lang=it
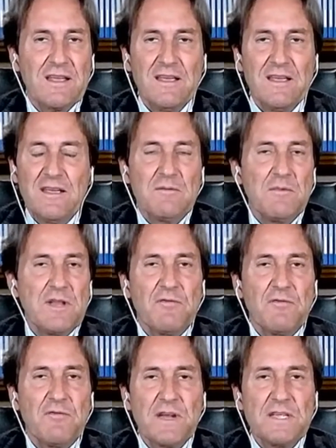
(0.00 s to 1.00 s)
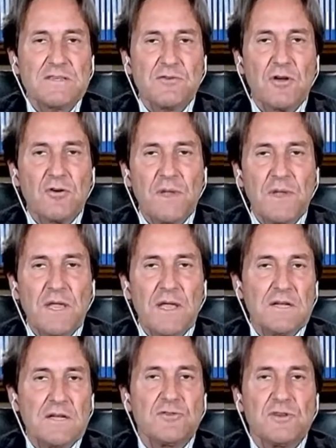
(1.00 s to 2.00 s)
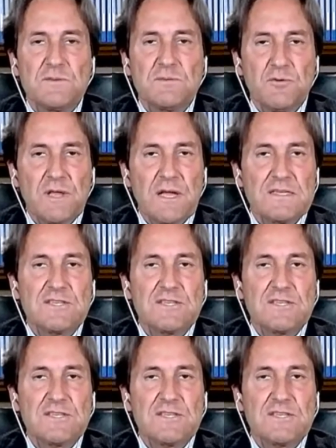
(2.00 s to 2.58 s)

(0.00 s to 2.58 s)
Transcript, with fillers: mi riferisco a economia, giurisprudenza,